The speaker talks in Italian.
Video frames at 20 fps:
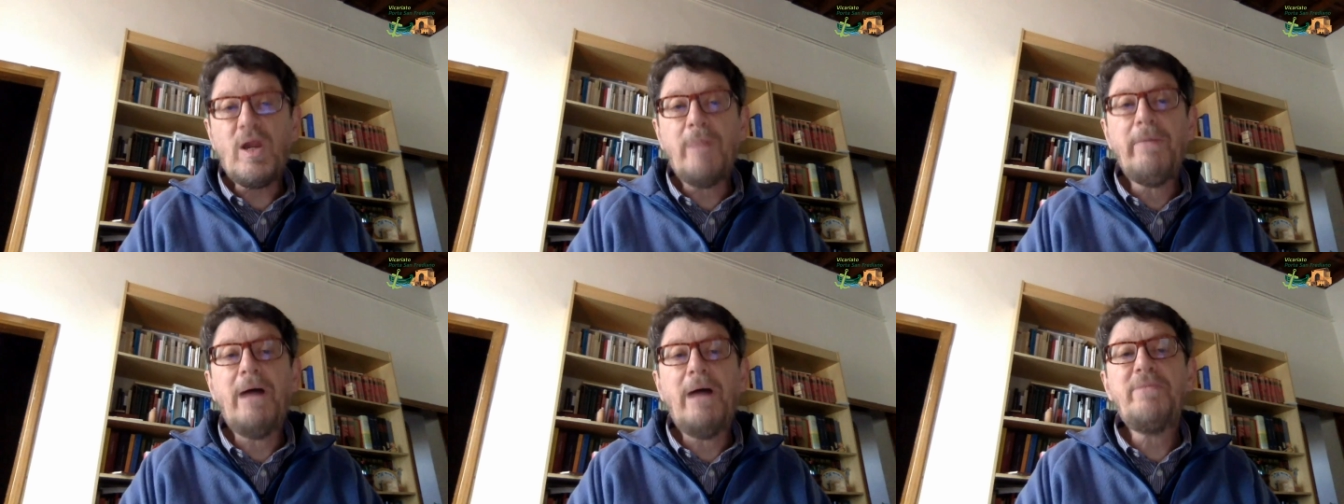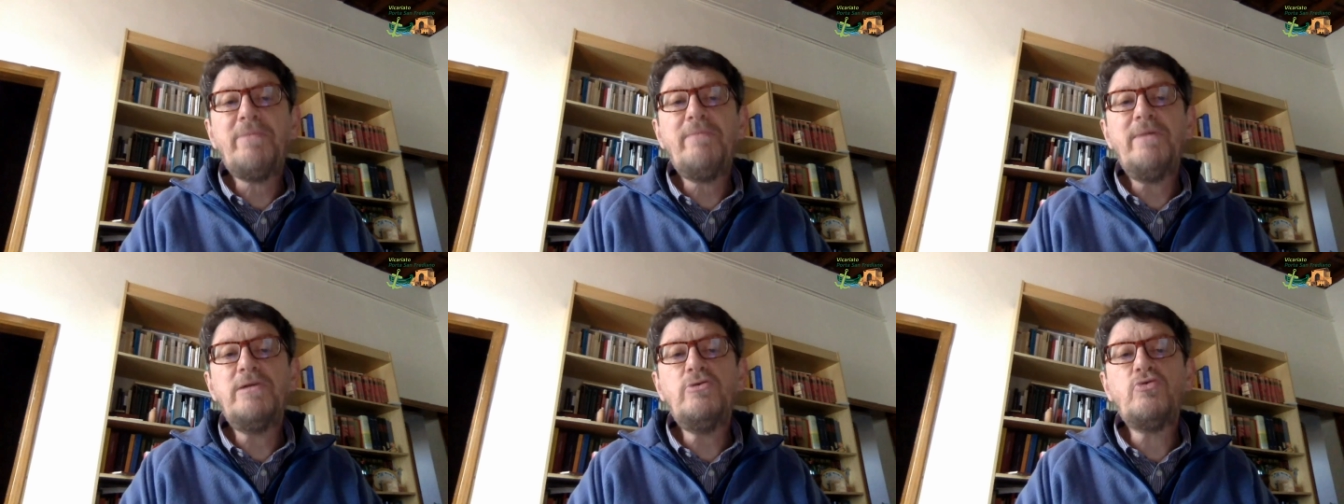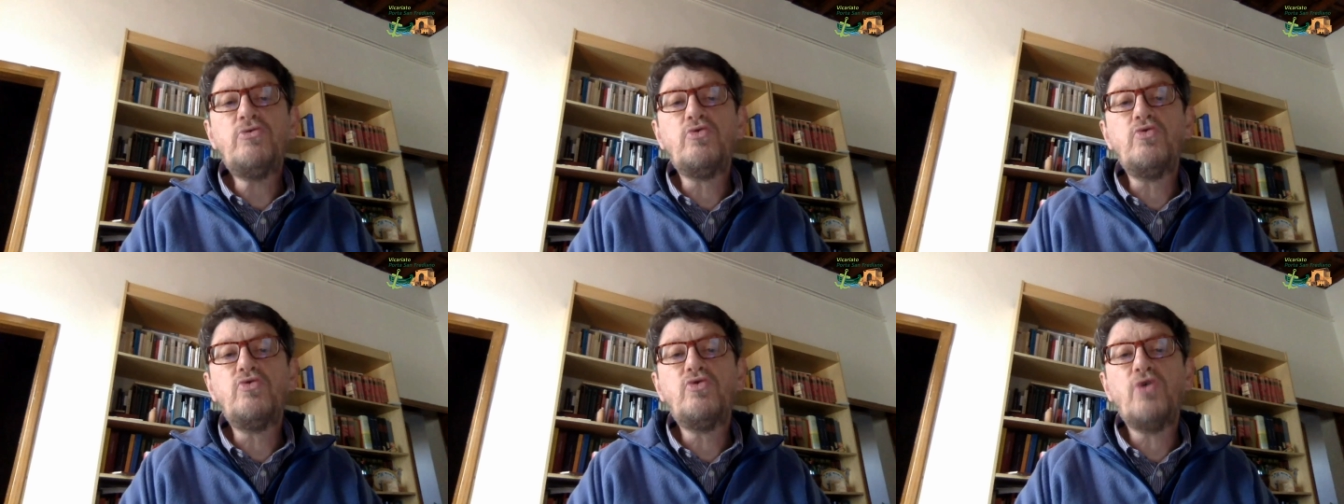Ma prima
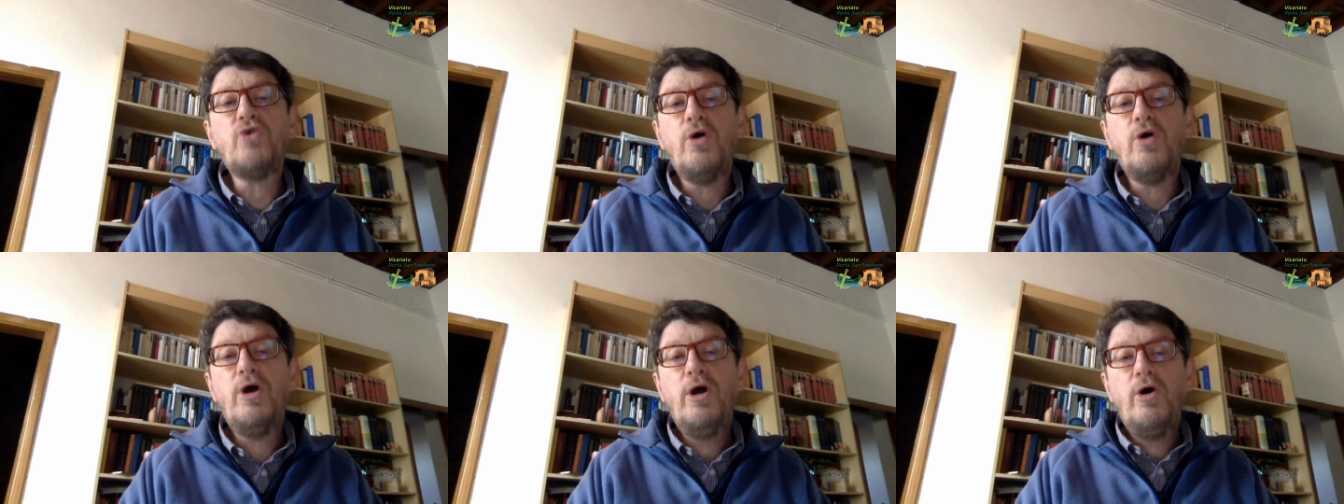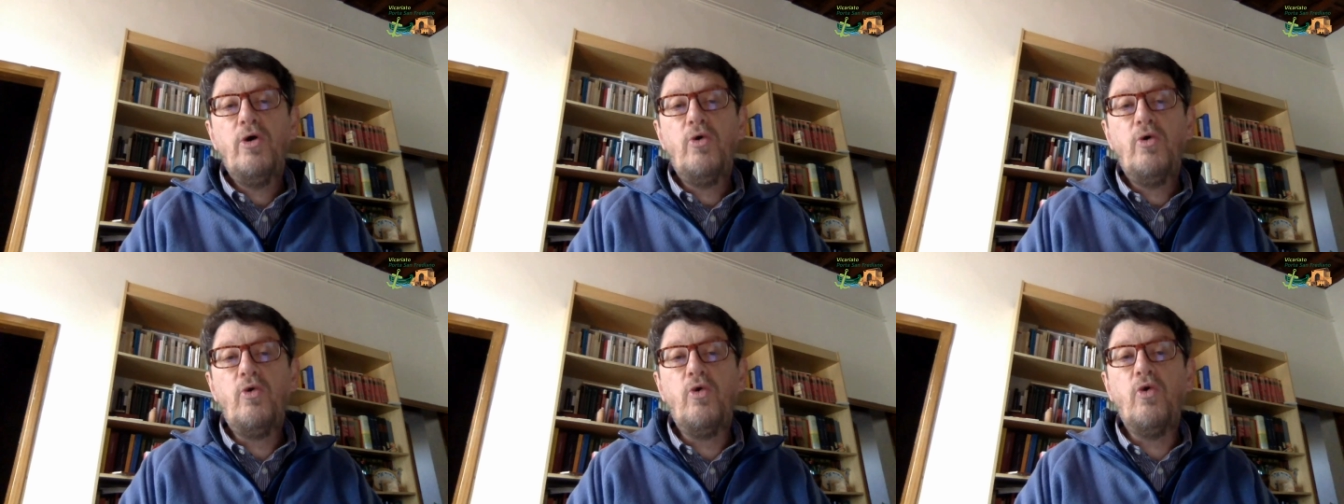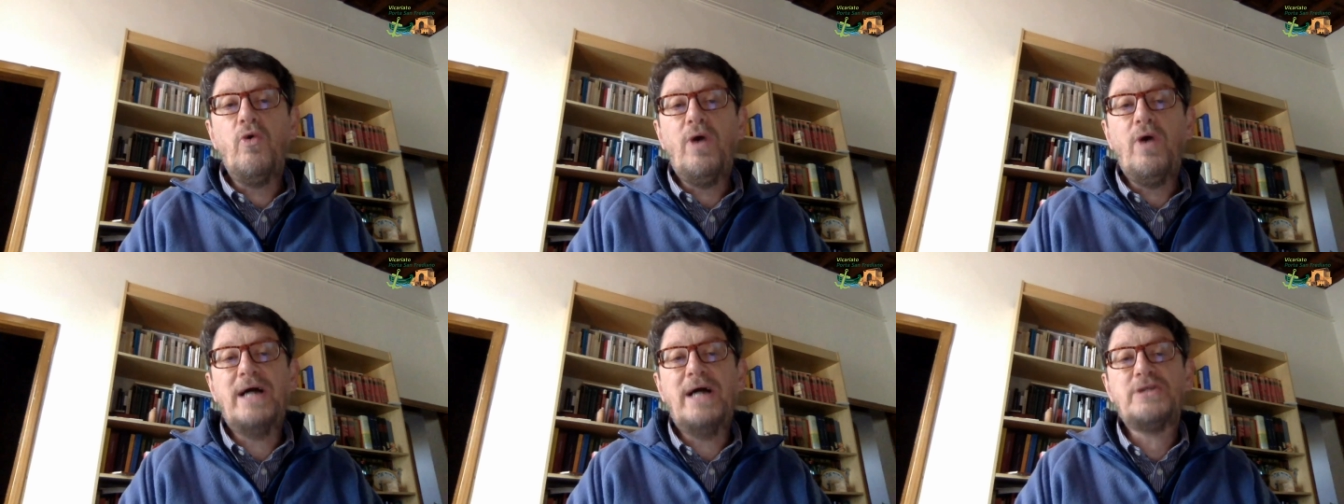di tutto
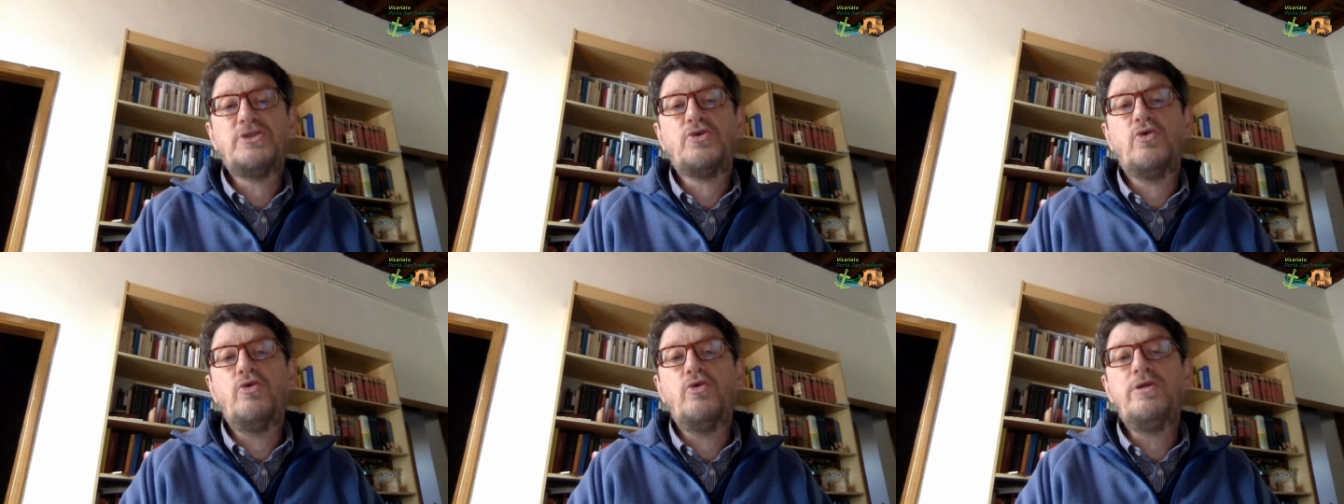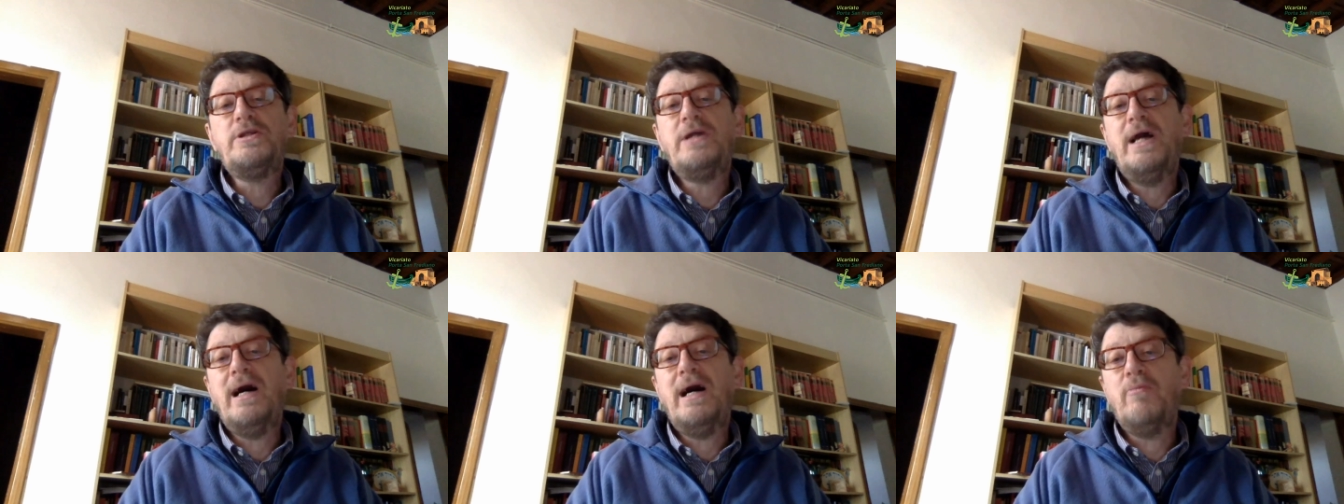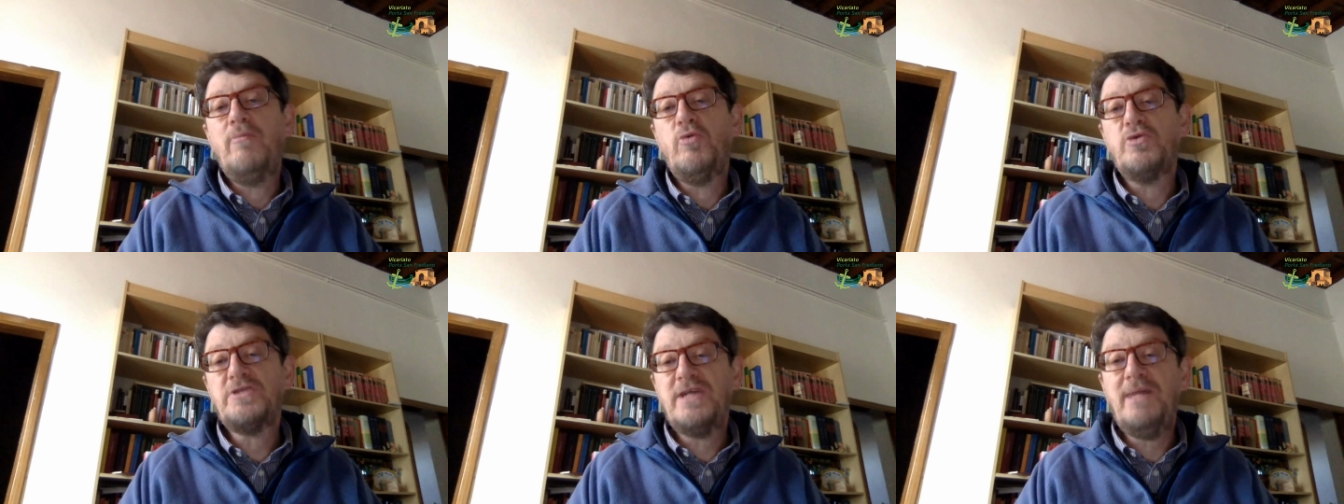lo
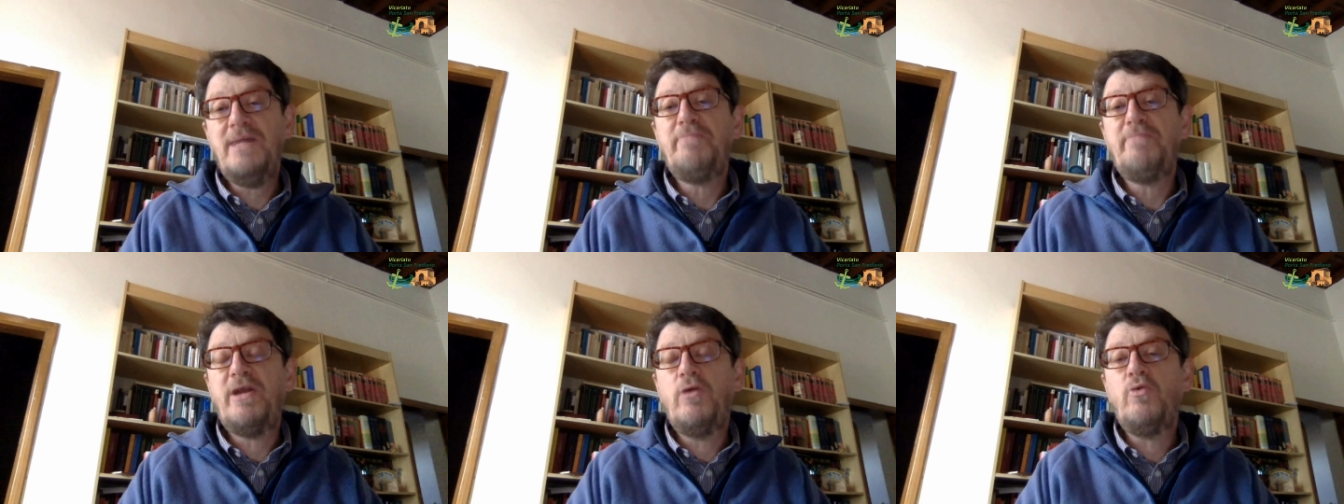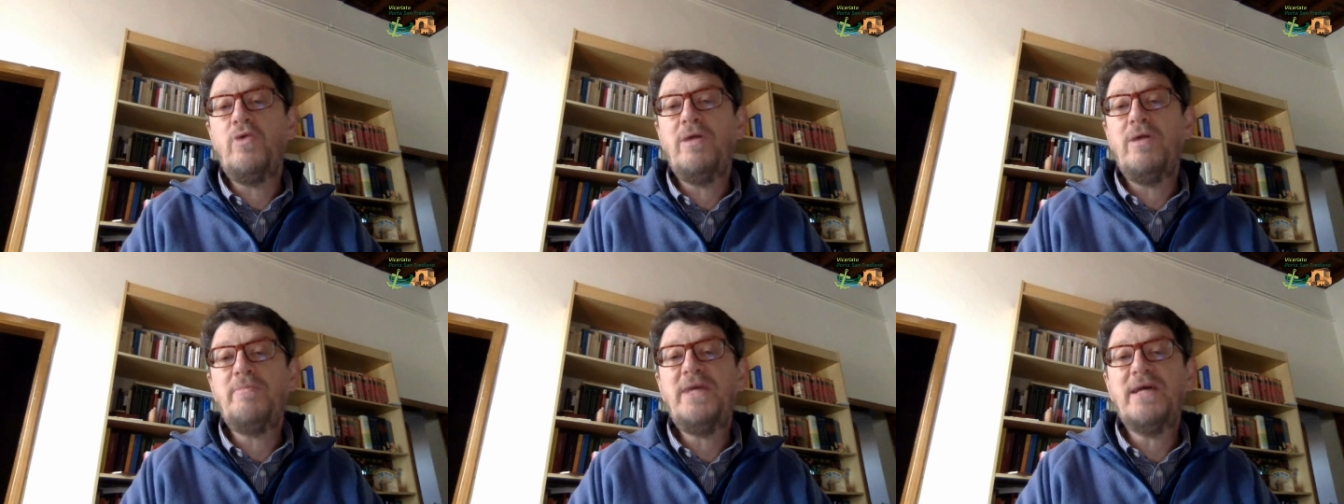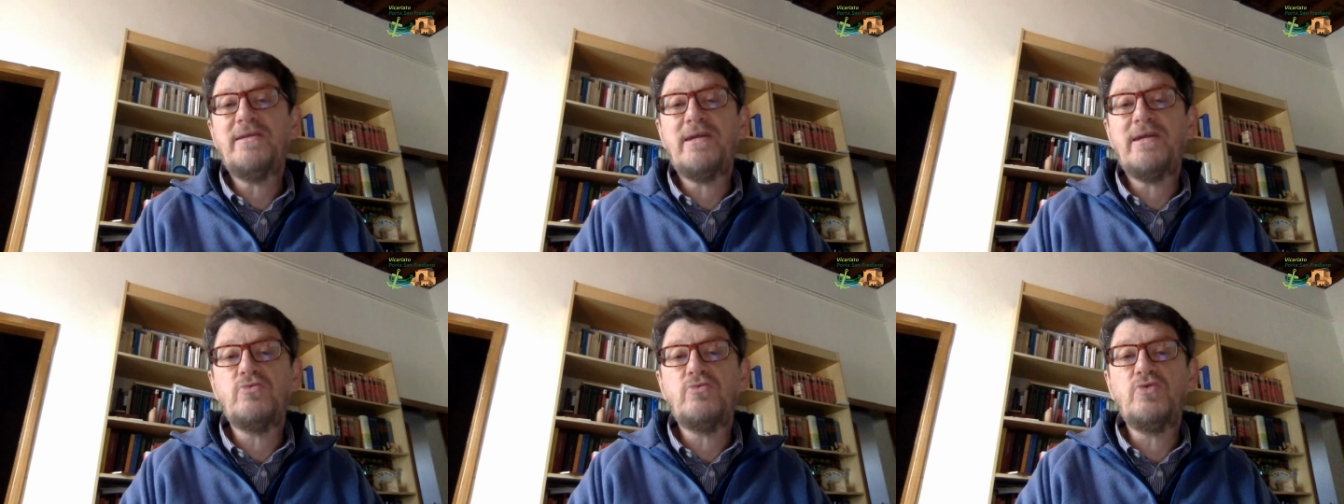ascoltiamo, sempre in una
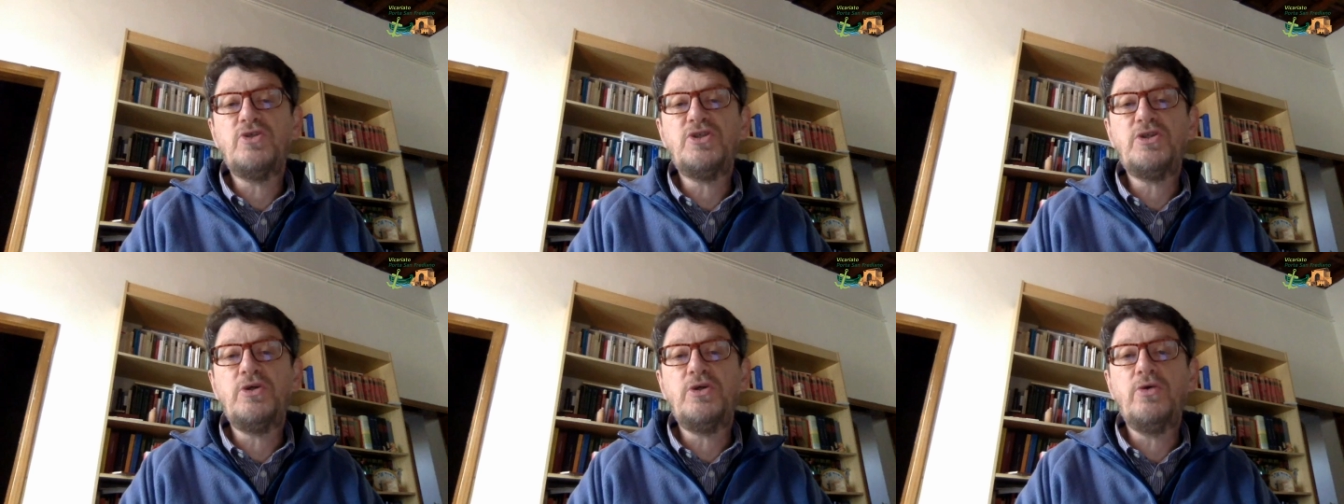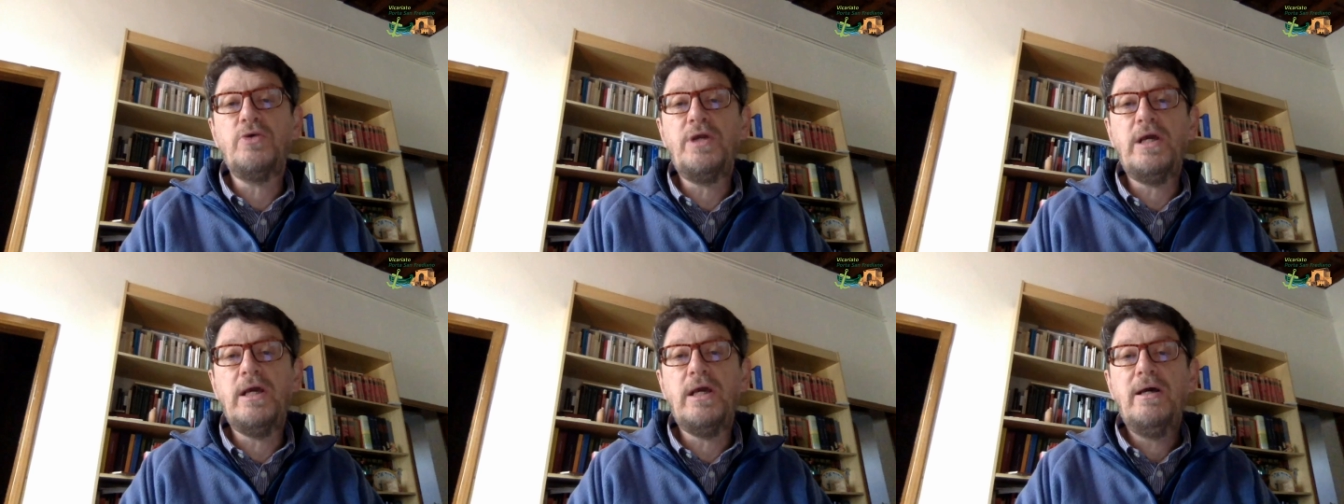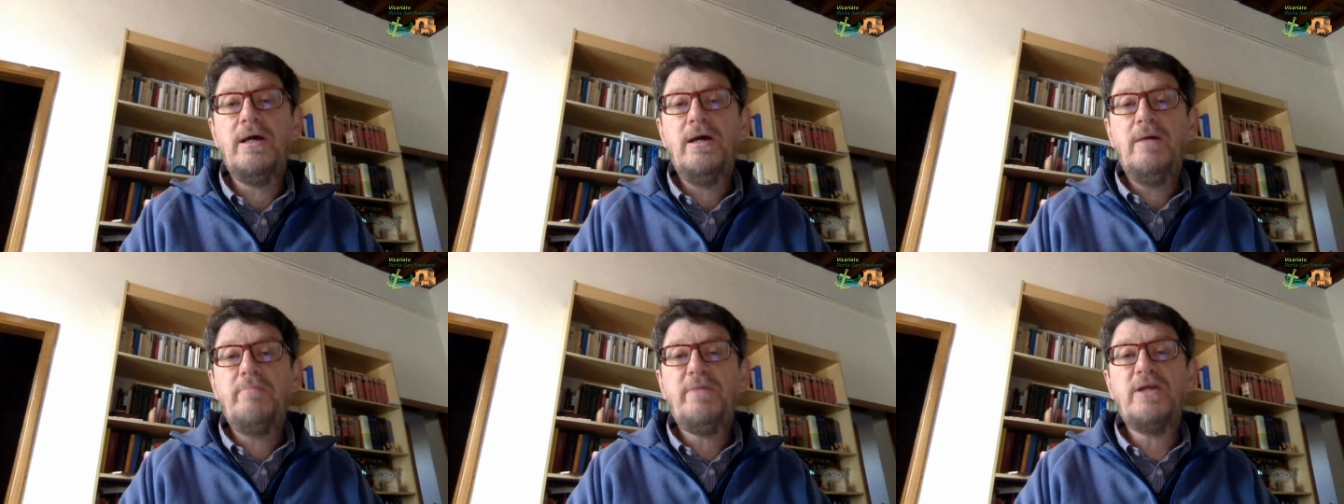mia traduzione